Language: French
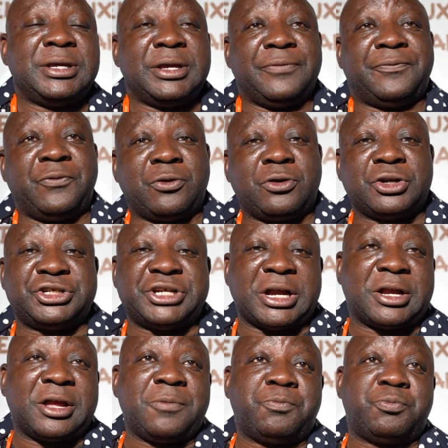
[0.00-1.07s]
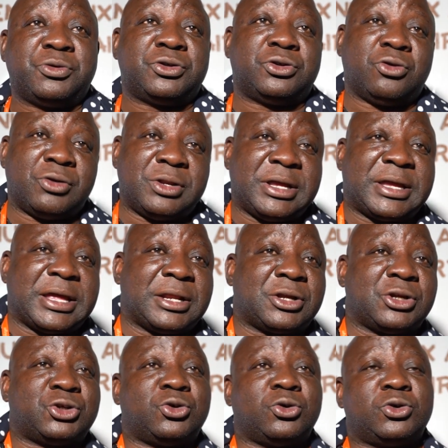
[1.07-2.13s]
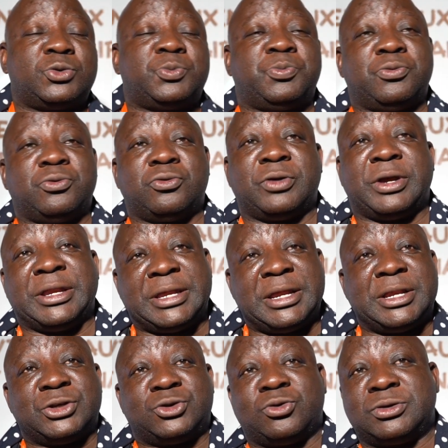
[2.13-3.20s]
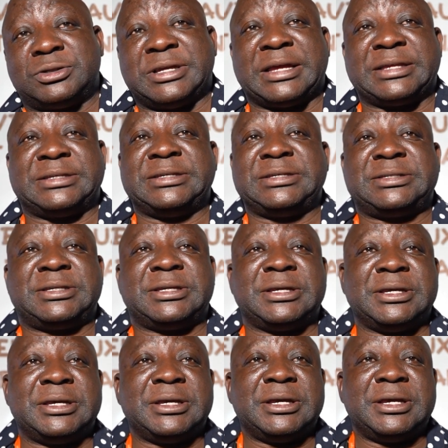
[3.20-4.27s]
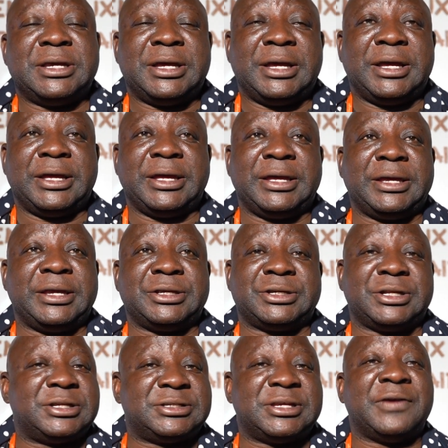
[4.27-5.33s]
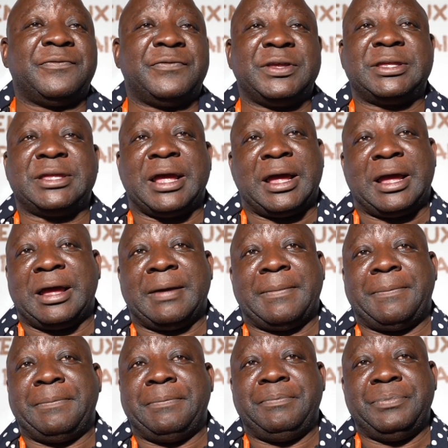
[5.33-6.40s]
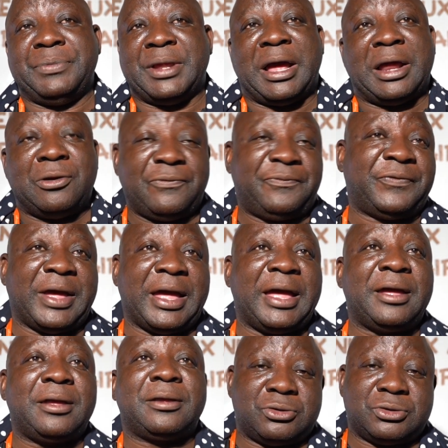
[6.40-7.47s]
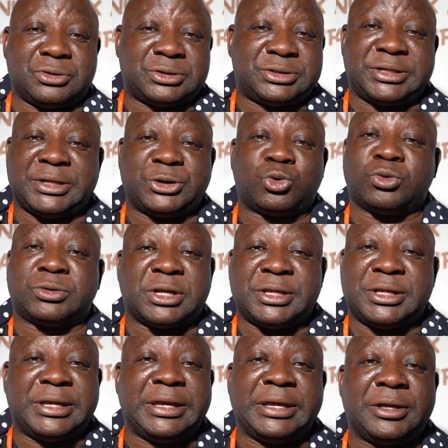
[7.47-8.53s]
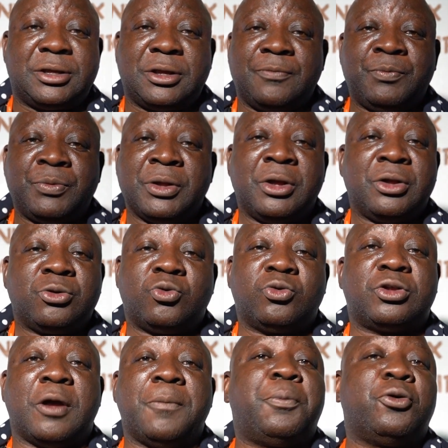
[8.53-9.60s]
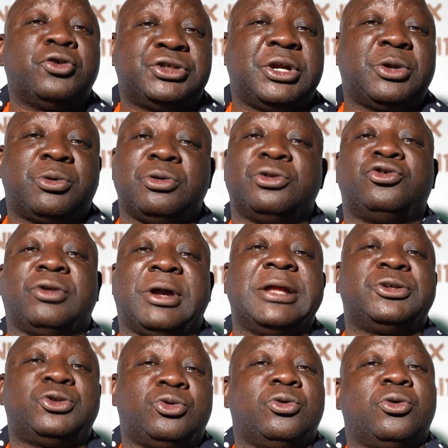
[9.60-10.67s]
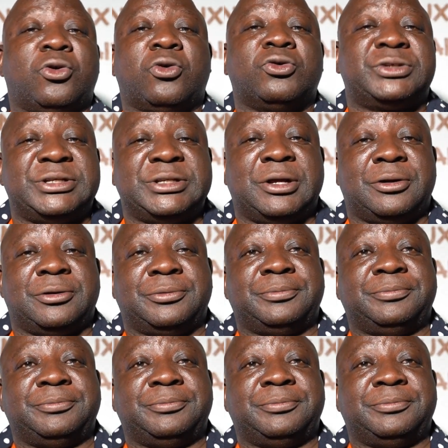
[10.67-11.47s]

Il faut que chacun puisse donner quelque chose pour aider les autres artistes. Et je les invite à le faire, c'est soutenir tout un projet culturel sur le continent.